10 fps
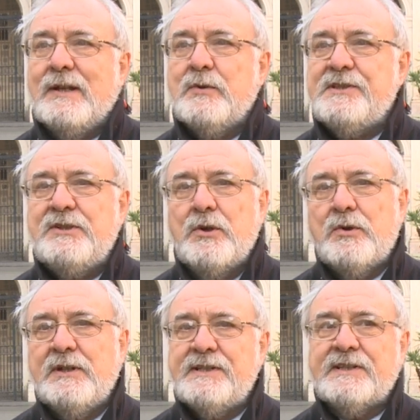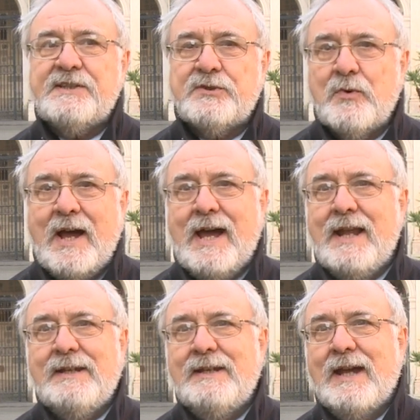que deje de lado su
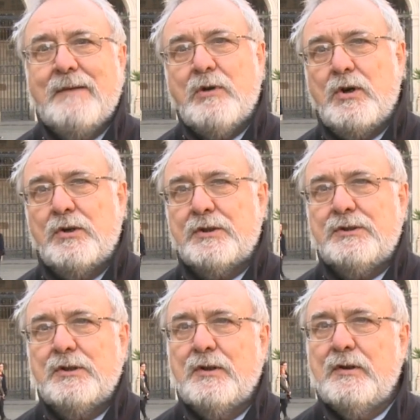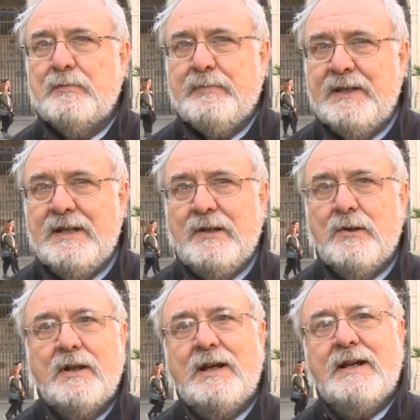obsesión con los tabúes sexuales como el
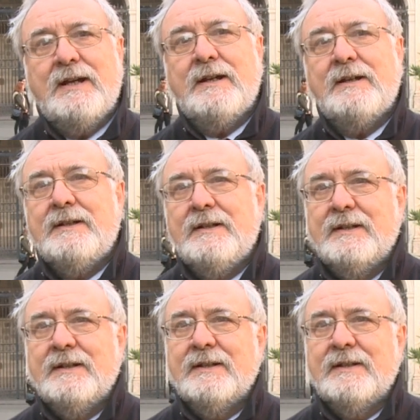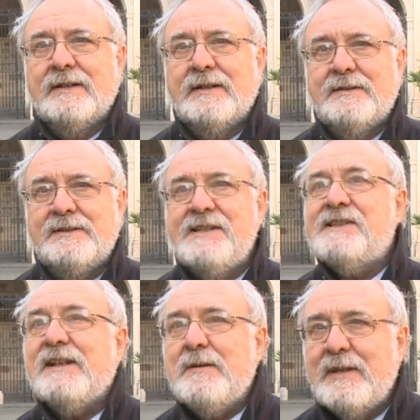aborto, la píldora anticonceptiva,
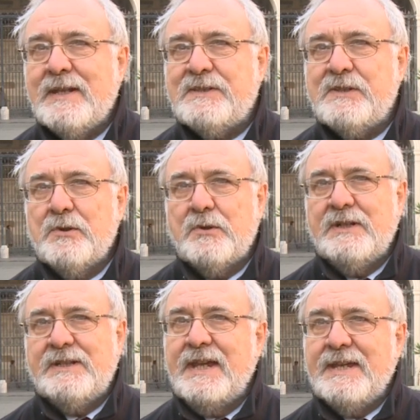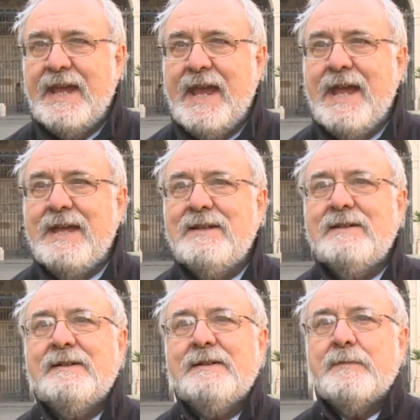la discriminación a los
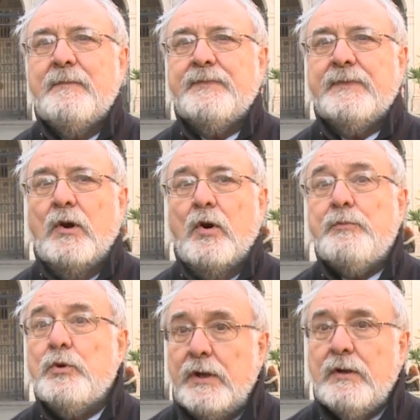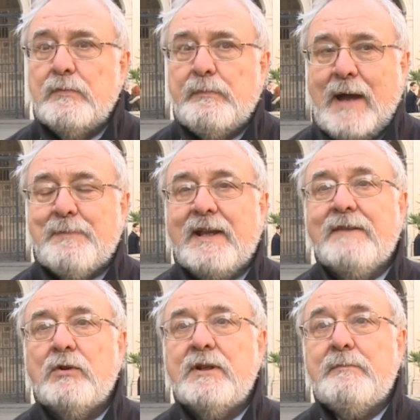homosexuales. Él quiere ofrecer
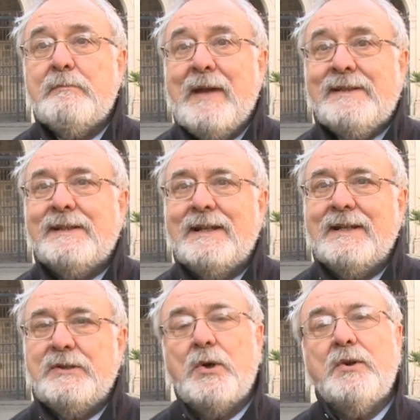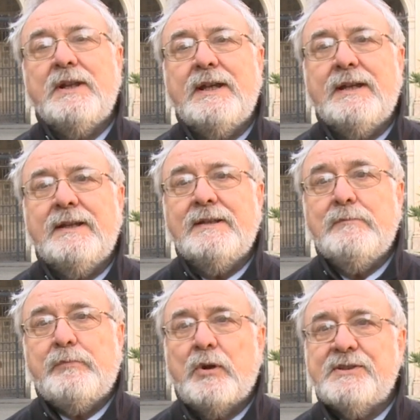puestos de responsabilidad en el Vaticano a
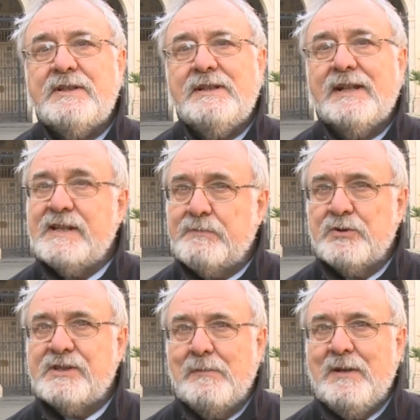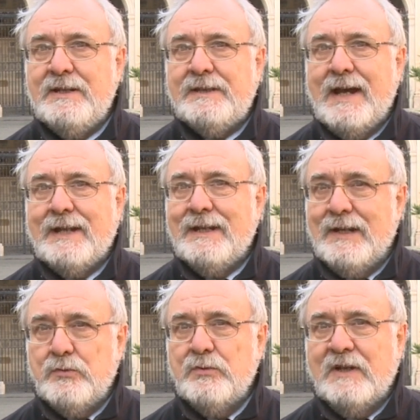mujeres. Todo eso provoca
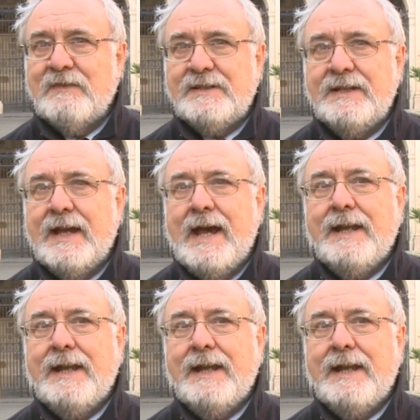oposición.